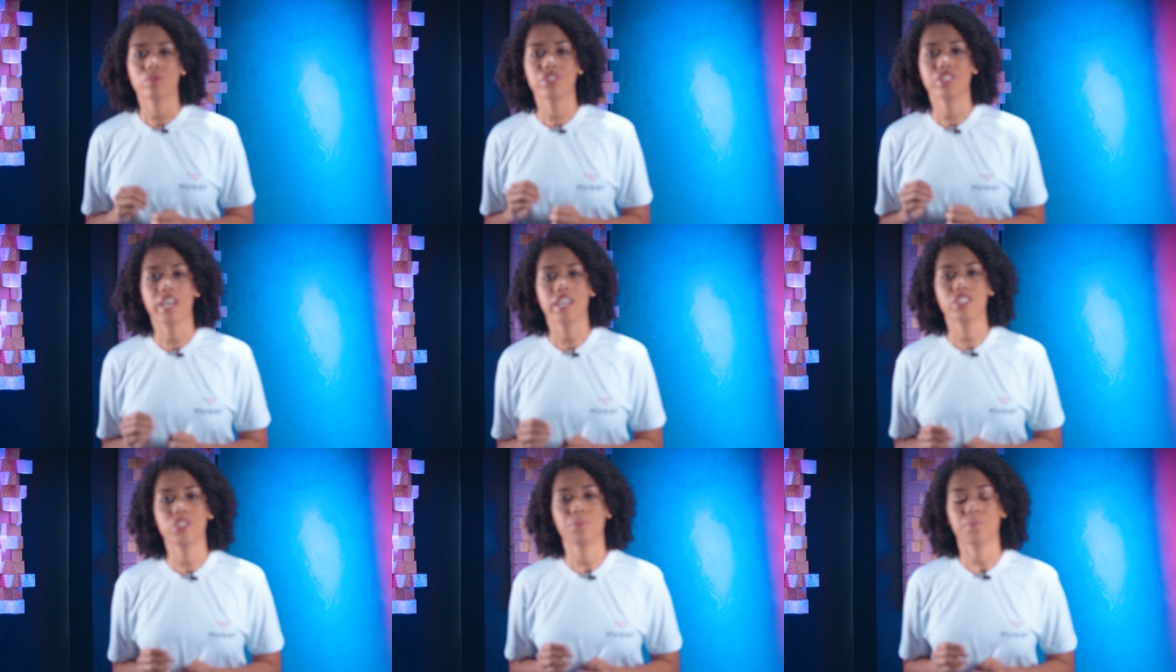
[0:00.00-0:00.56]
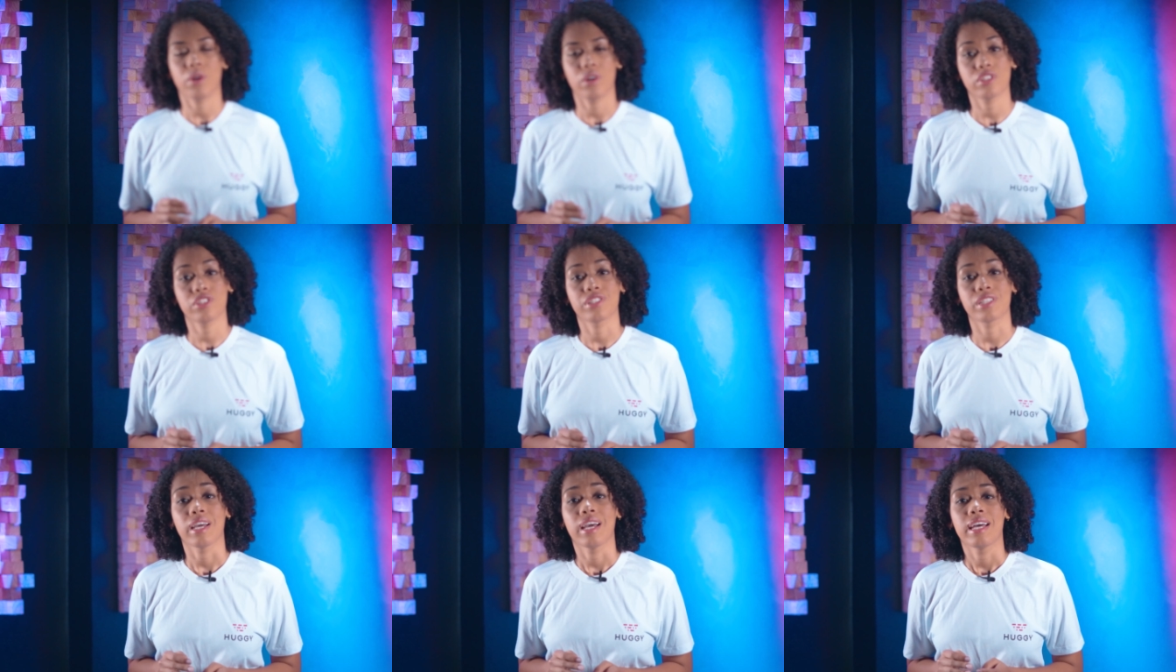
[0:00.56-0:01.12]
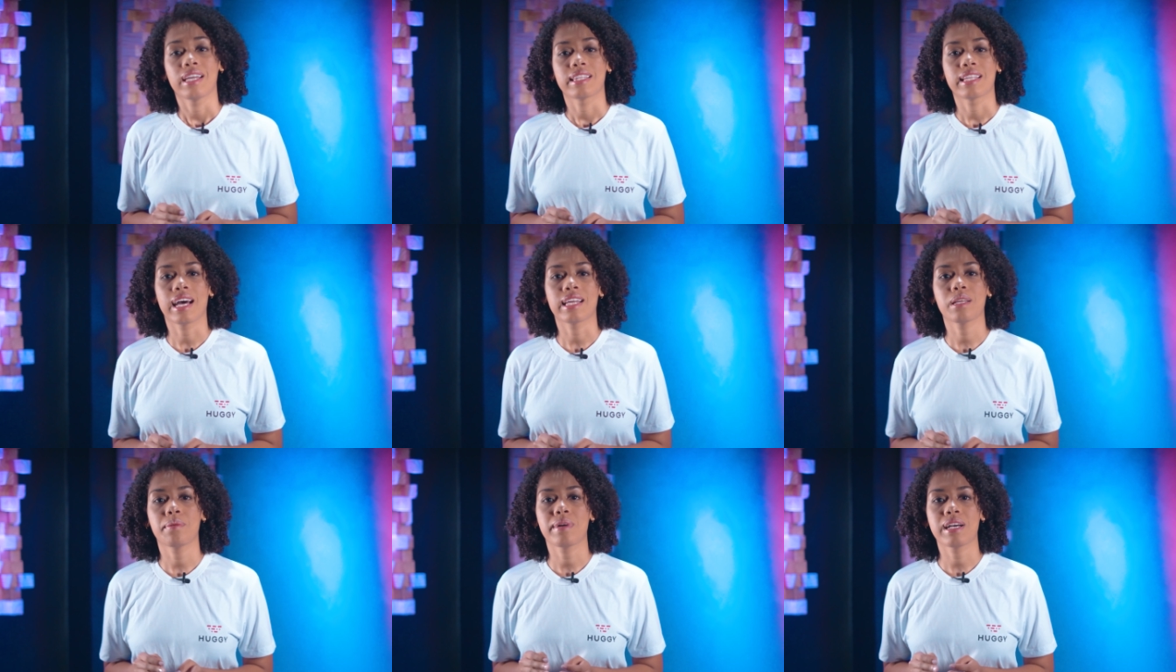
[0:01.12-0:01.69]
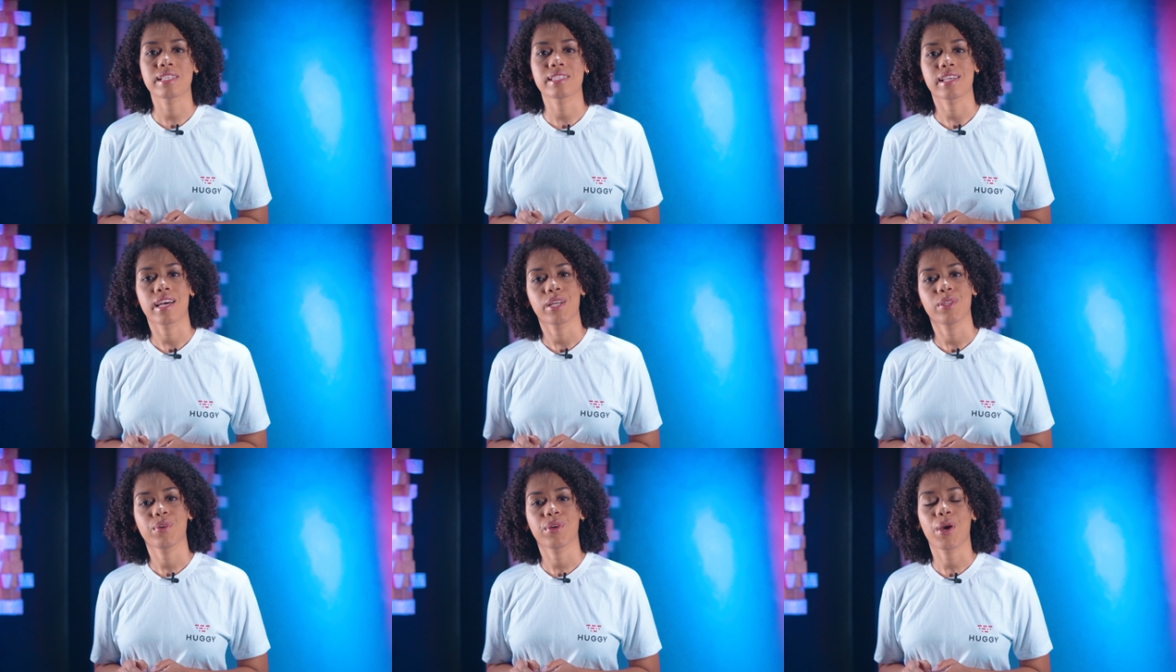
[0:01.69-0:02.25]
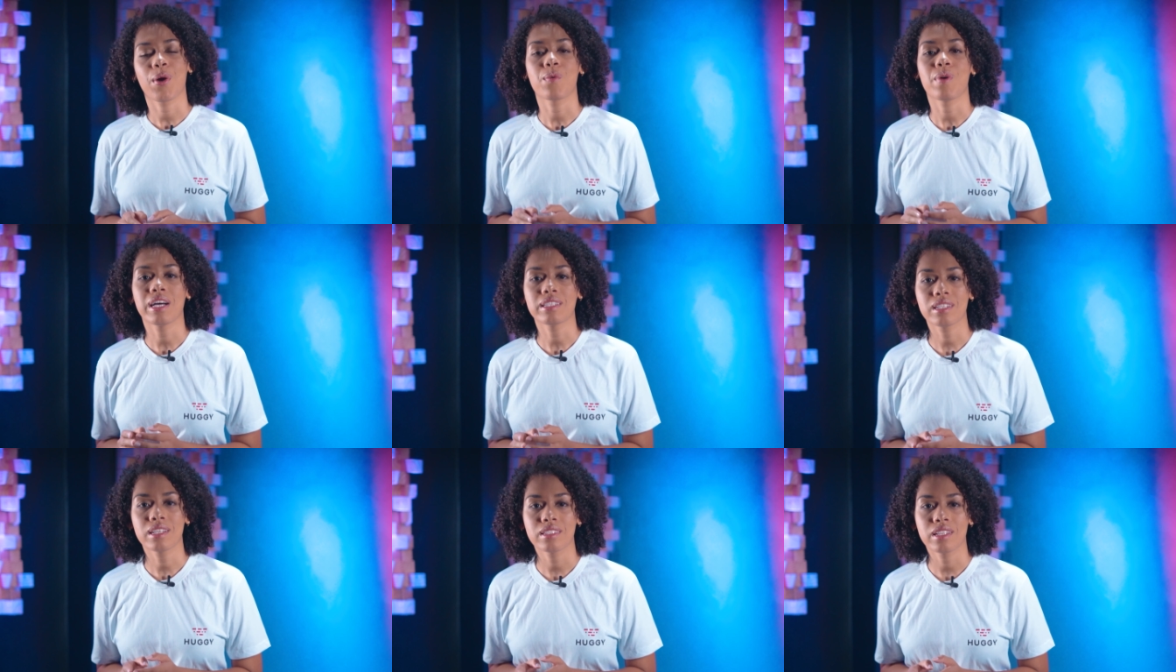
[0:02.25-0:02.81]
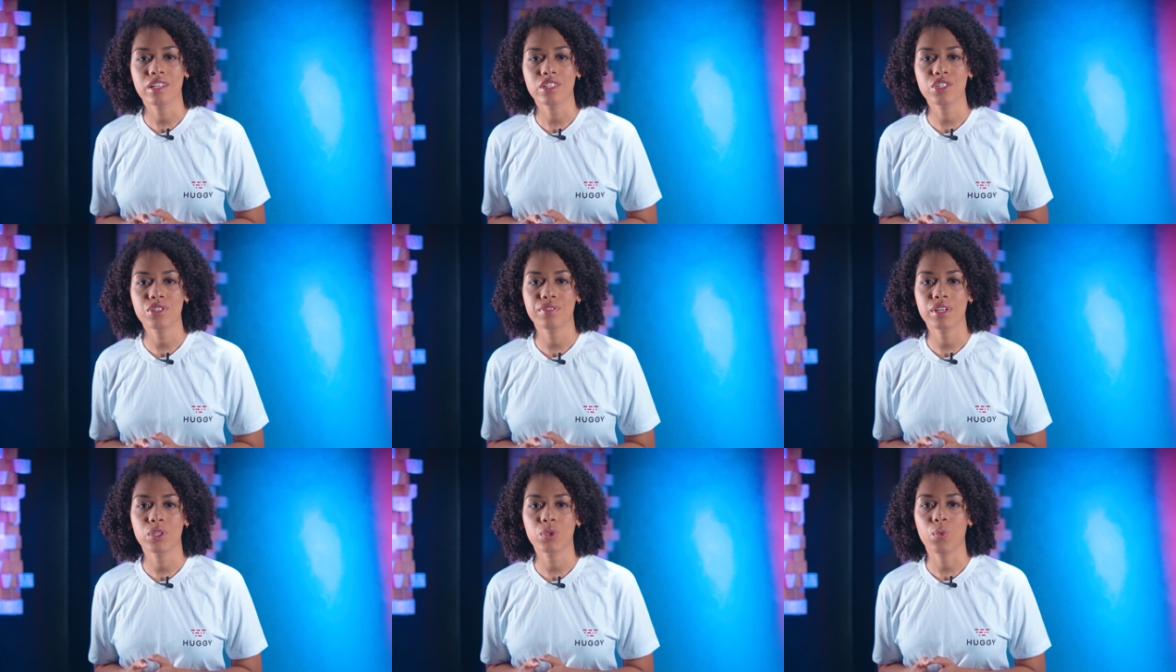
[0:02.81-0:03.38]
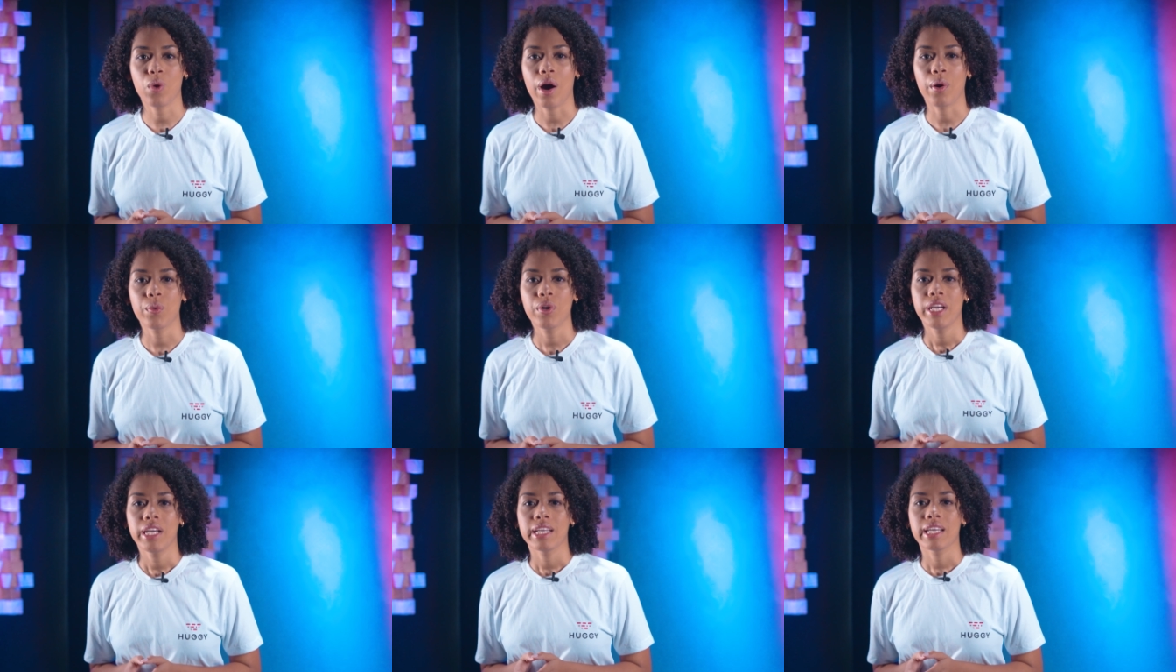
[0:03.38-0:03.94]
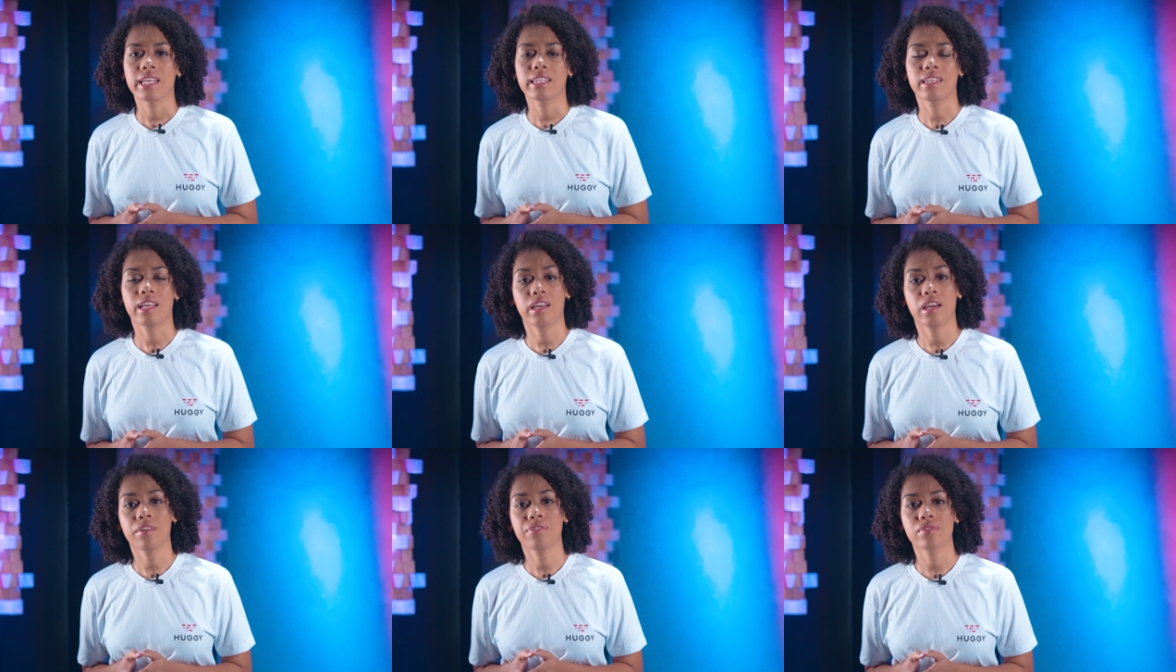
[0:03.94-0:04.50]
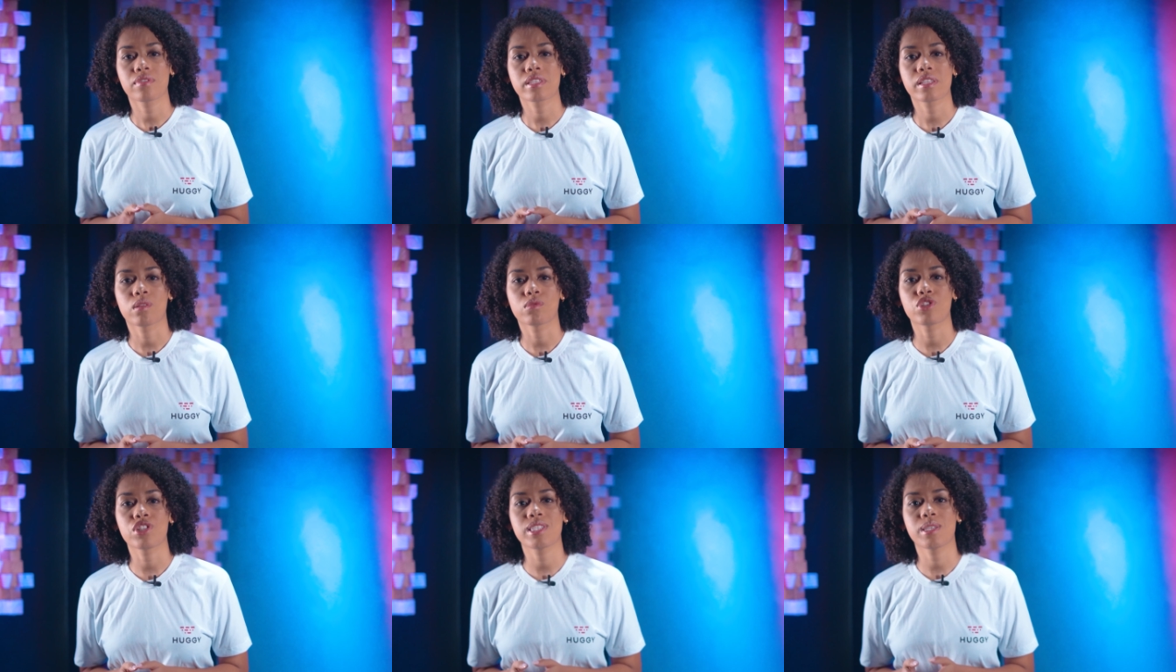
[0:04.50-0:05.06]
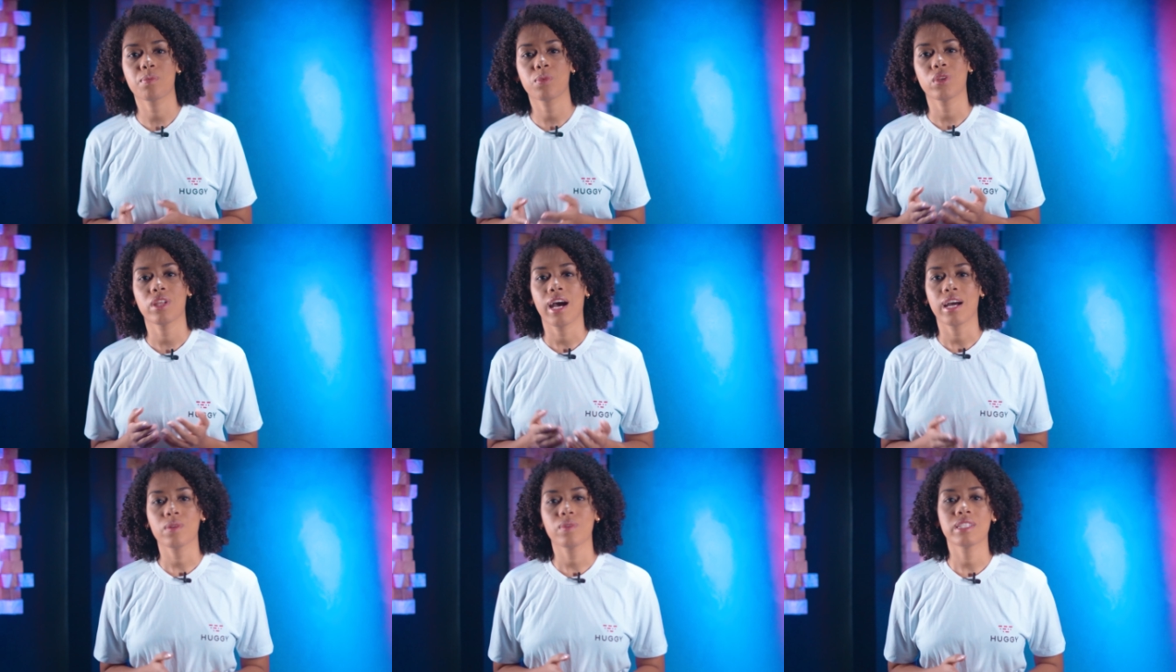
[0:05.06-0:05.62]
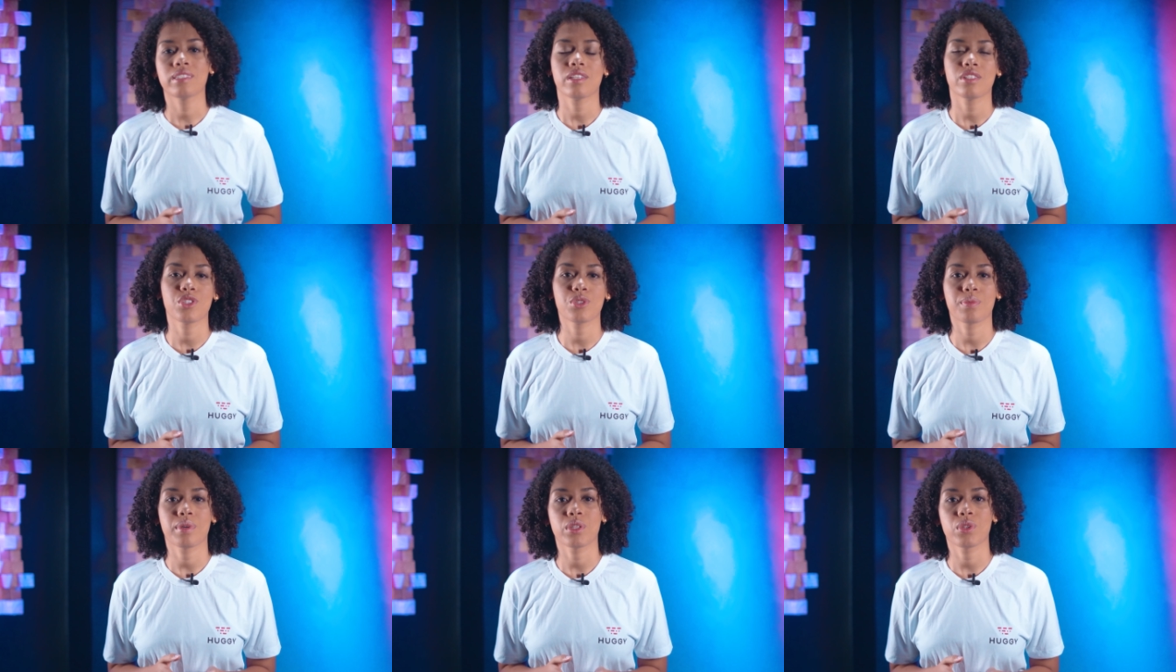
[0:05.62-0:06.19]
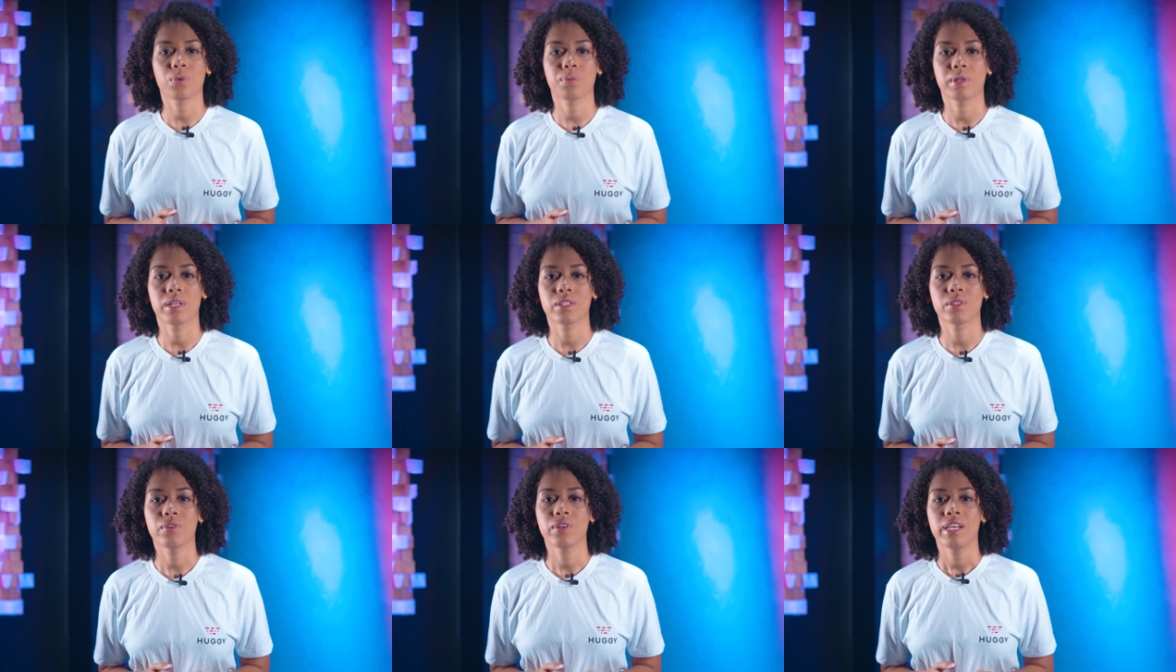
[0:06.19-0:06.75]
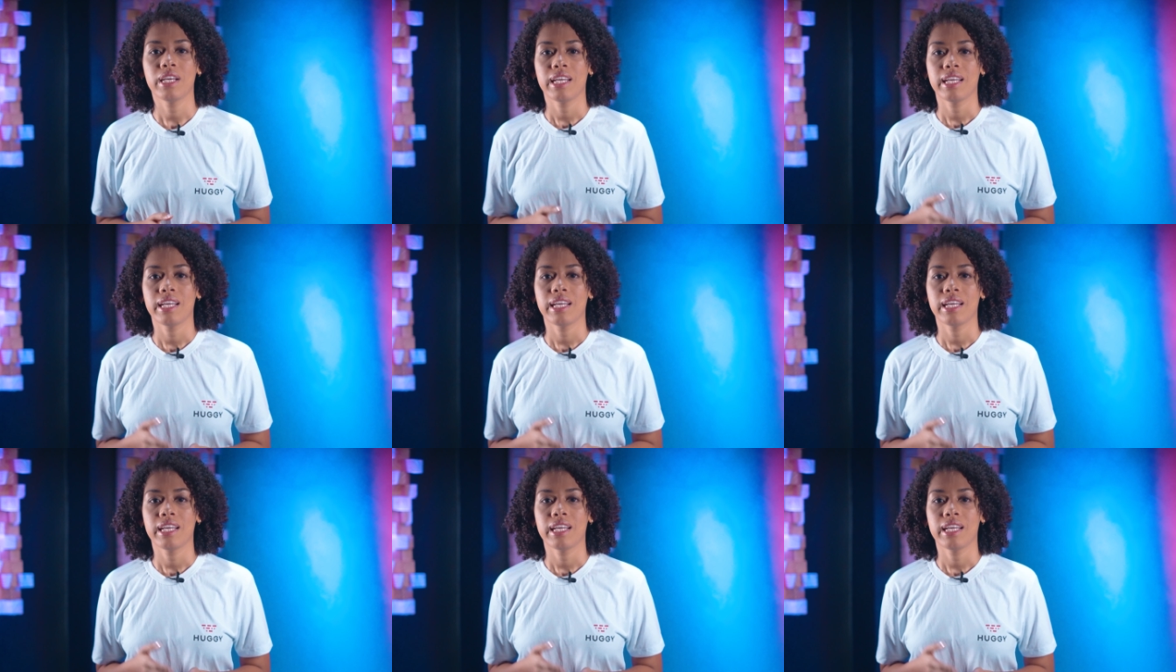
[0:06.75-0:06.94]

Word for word: Um chatbot nada mais é do que um atendente virtual que tem a função de simular o atendimento humano